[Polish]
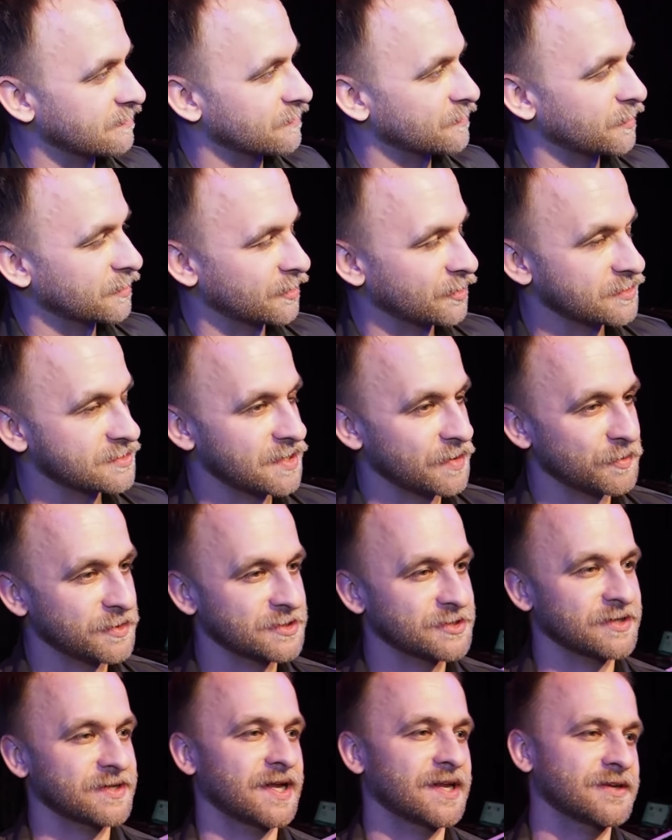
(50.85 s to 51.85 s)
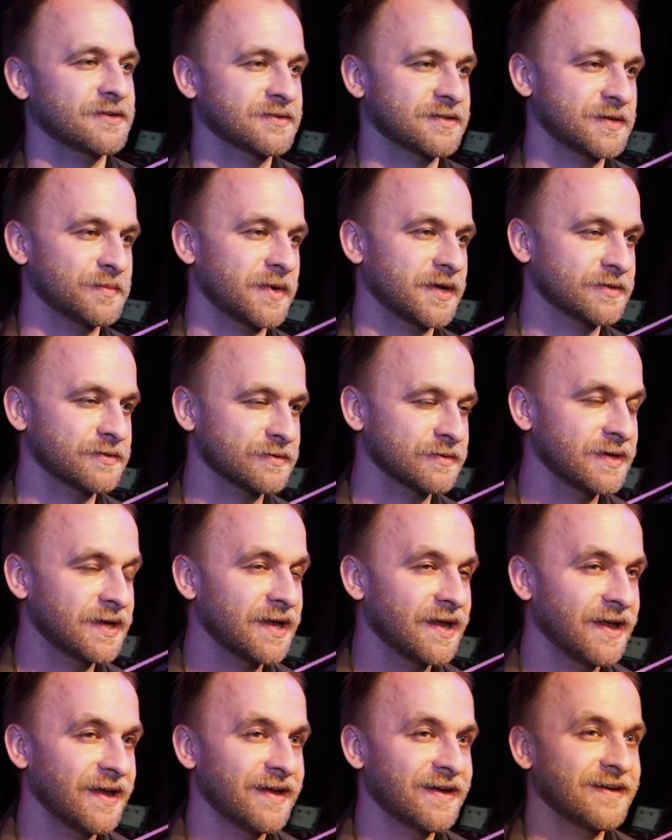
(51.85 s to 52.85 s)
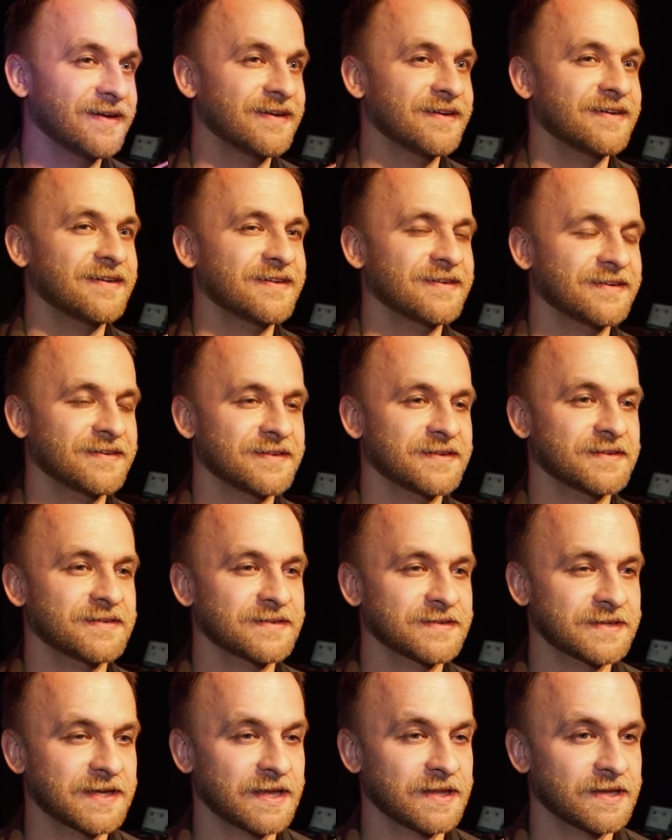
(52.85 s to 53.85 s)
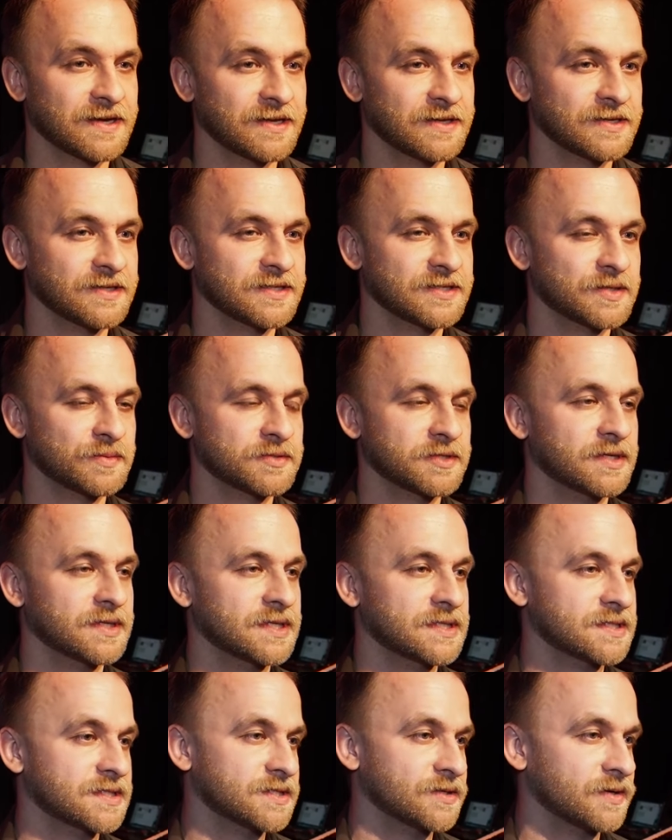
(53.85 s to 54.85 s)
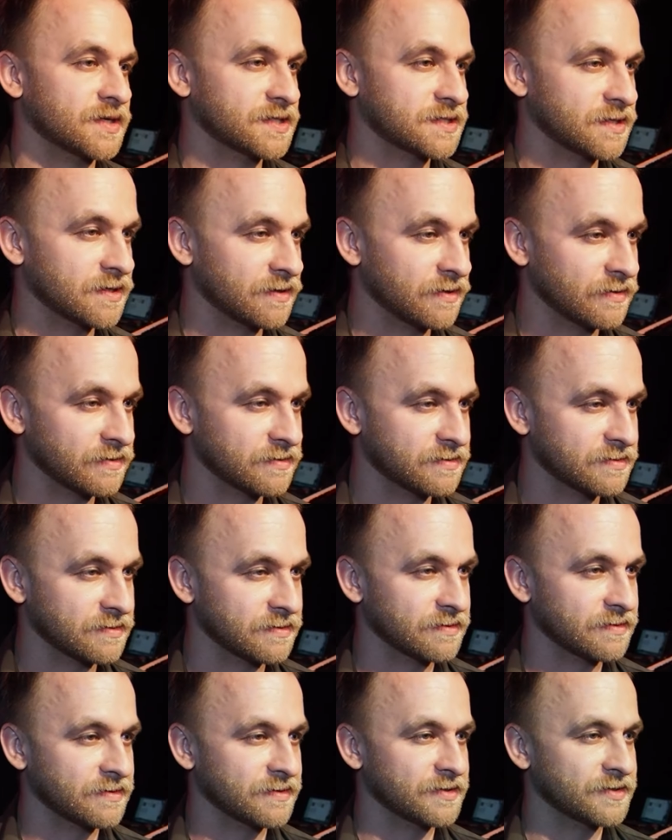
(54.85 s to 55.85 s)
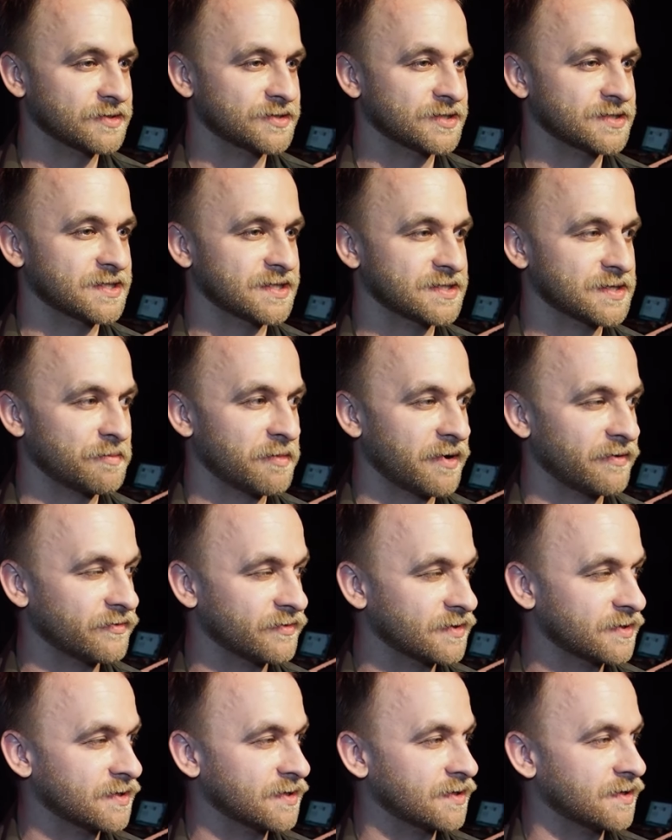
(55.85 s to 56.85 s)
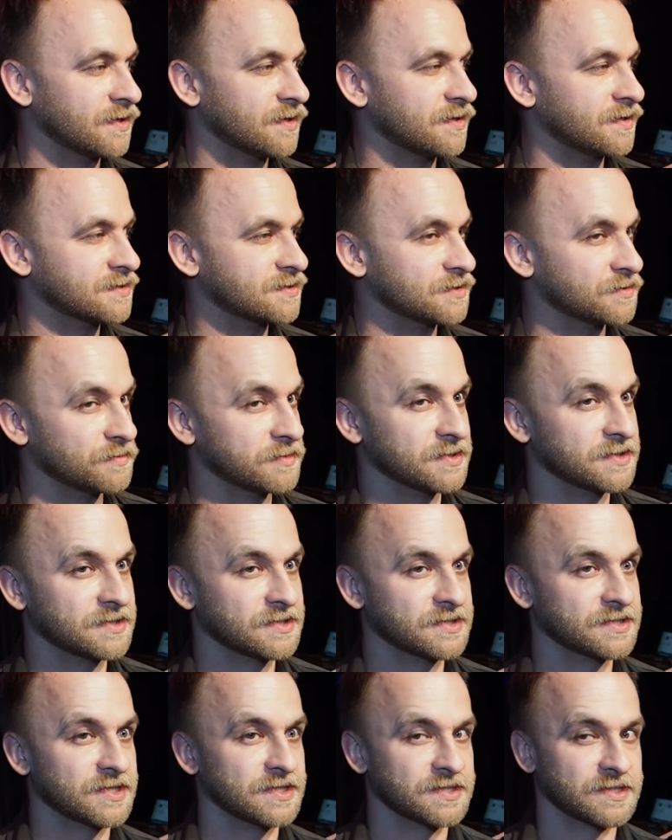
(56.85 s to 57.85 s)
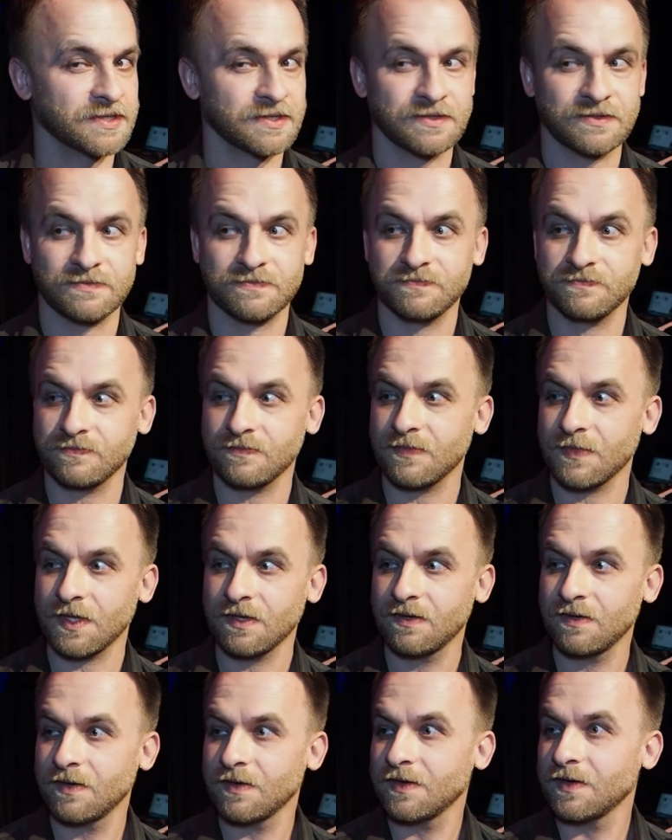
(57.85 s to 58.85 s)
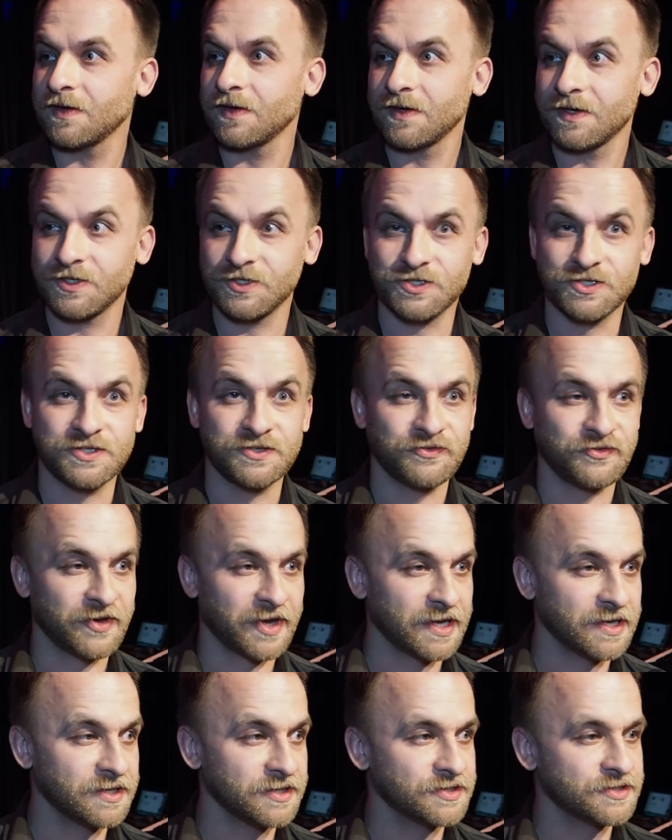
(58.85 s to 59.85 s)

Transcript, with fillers: e, podchodzi ambicjonalnie do tematu. E, generalnie nasza przygoda zaczęła się od e, czystej tej zabawy i jesteśmy szczerze zdziwieni i